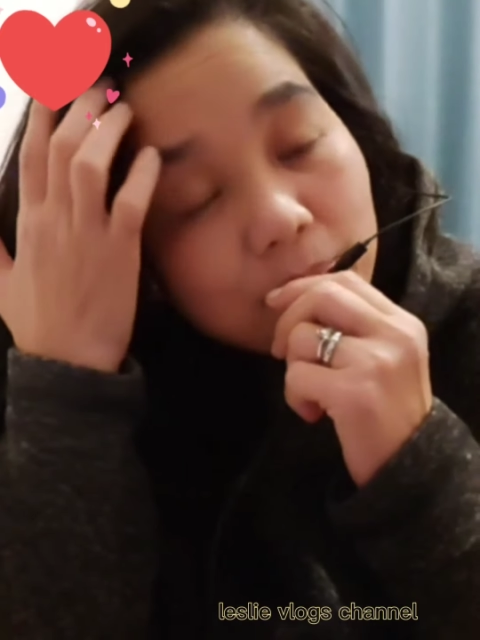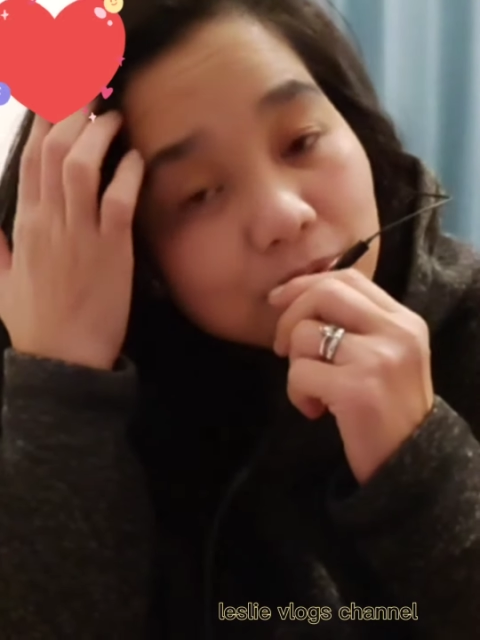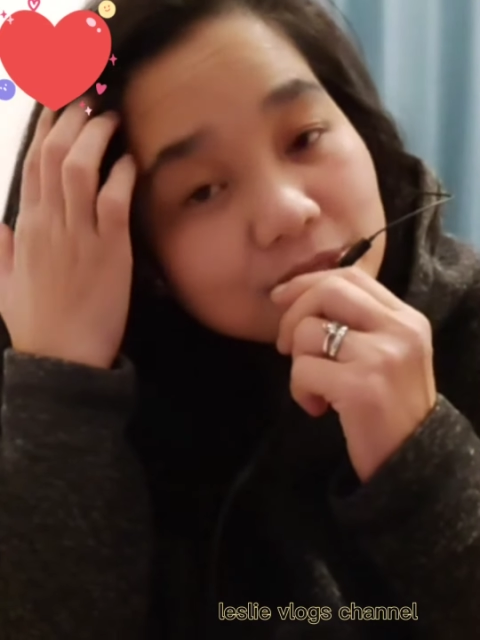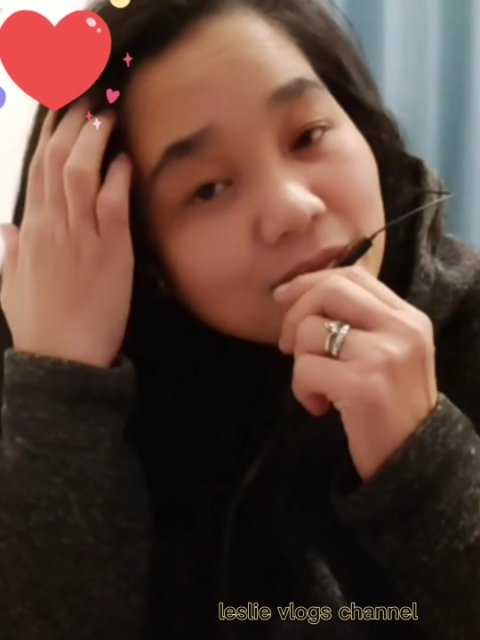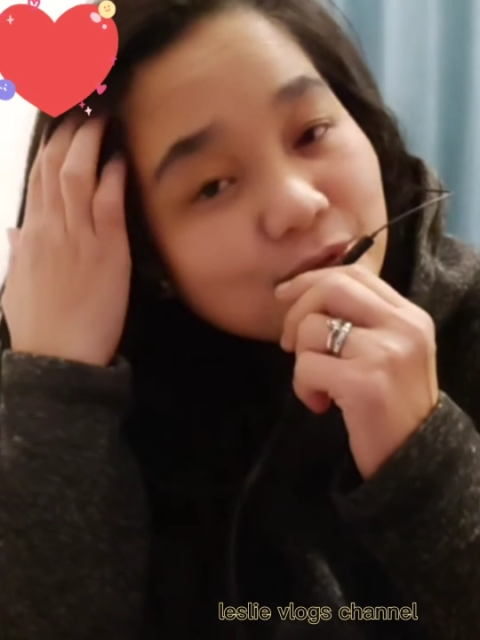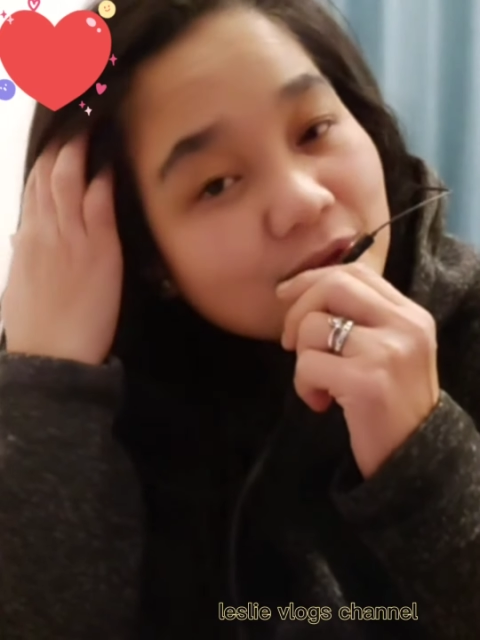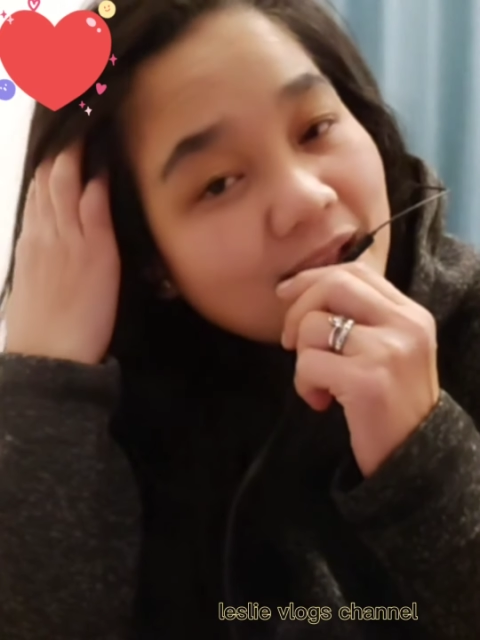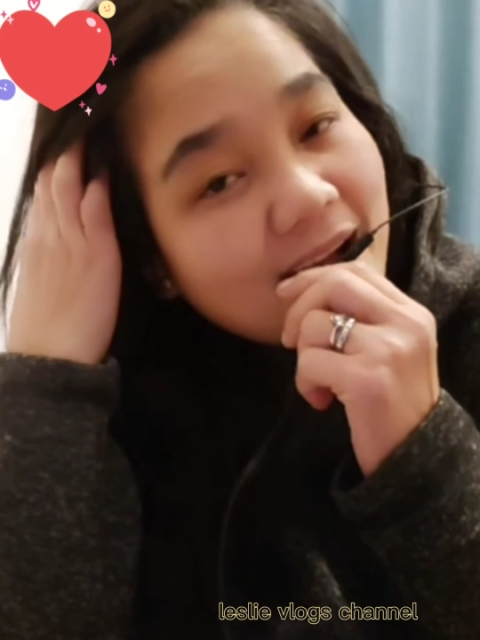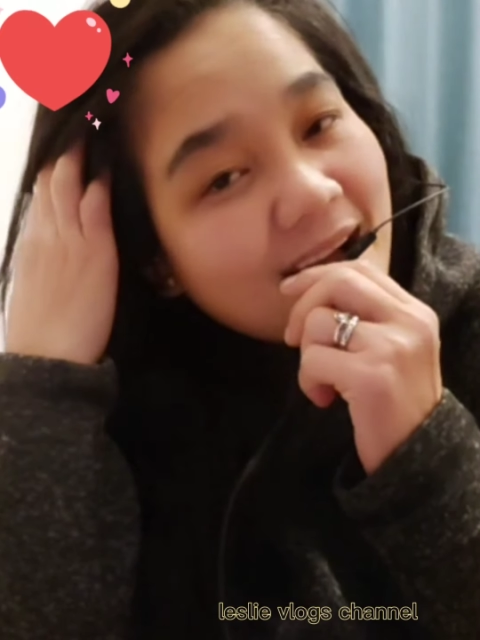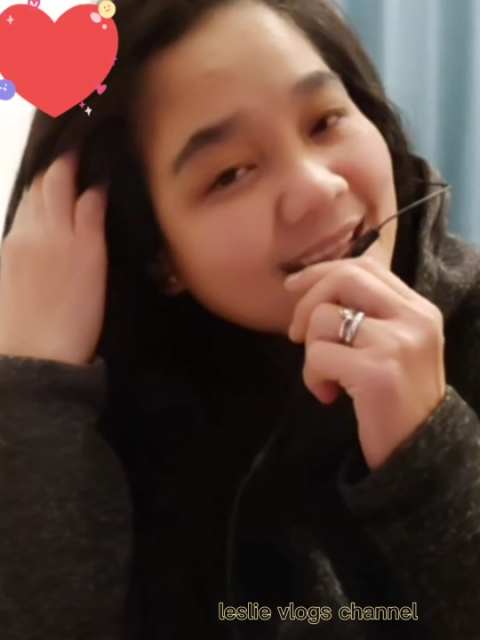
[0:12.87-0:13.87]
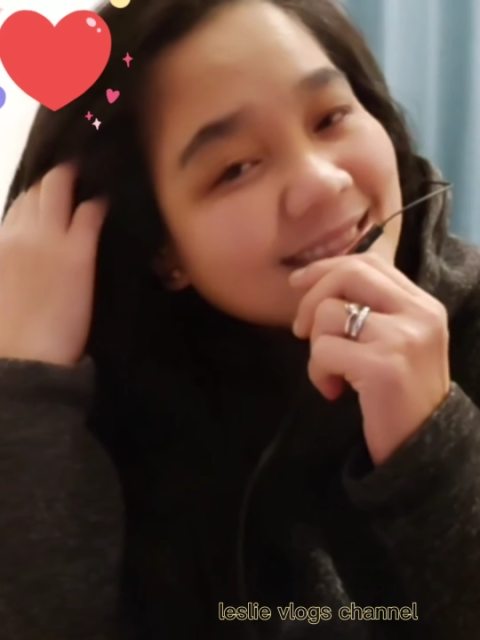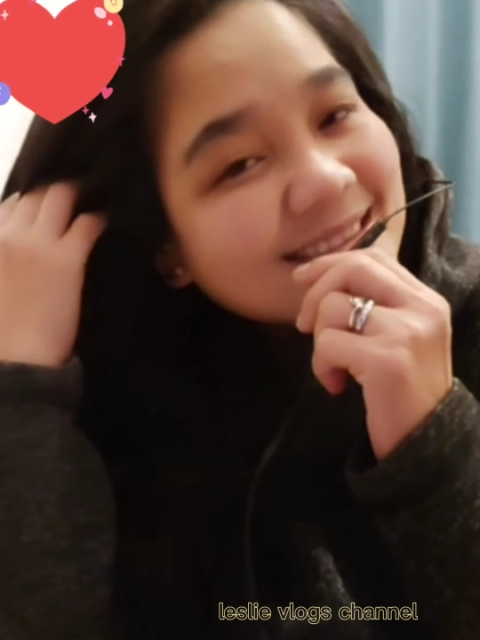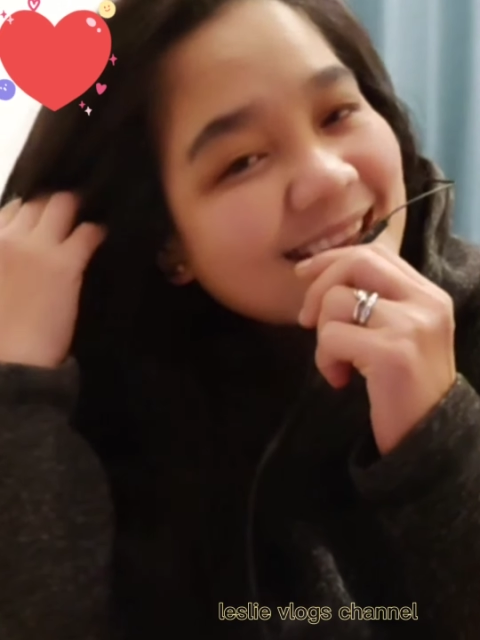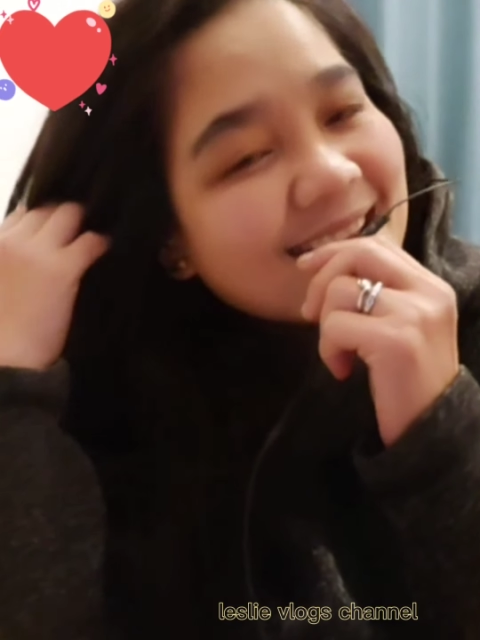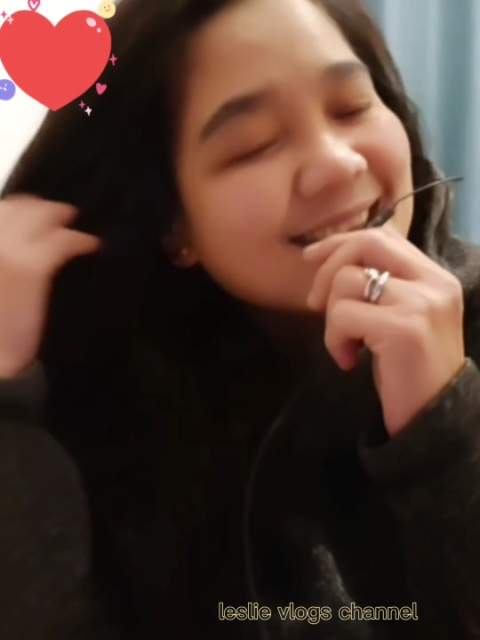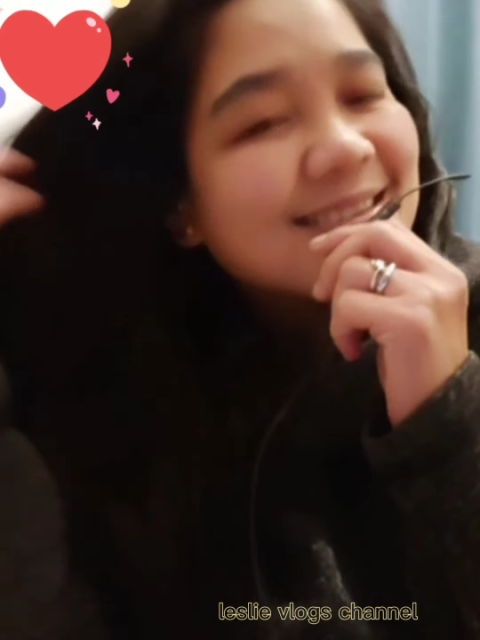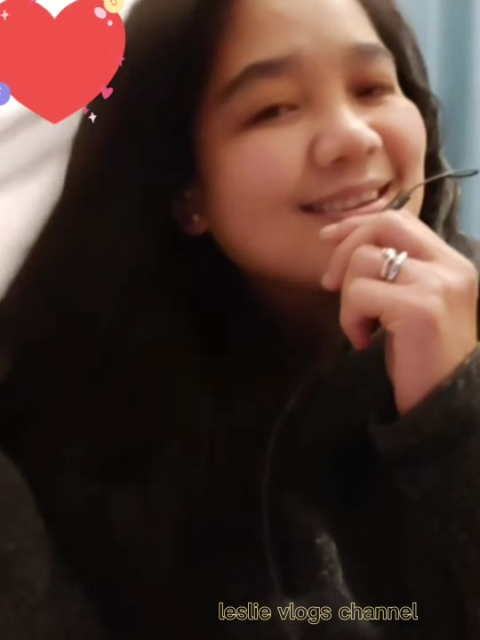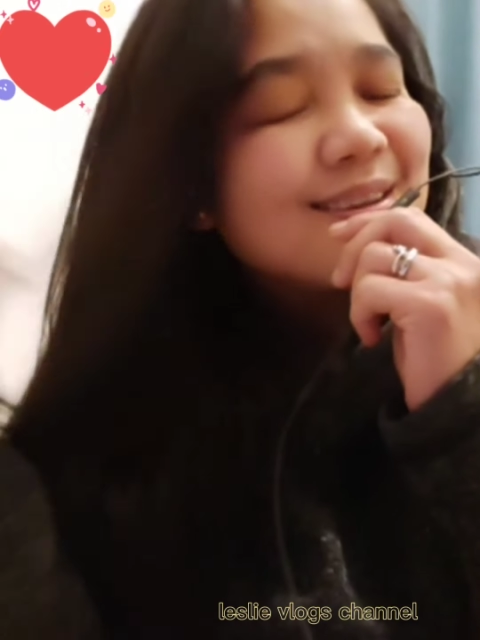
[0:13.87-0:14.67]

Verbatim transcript: po sa inyo lahat. Yan.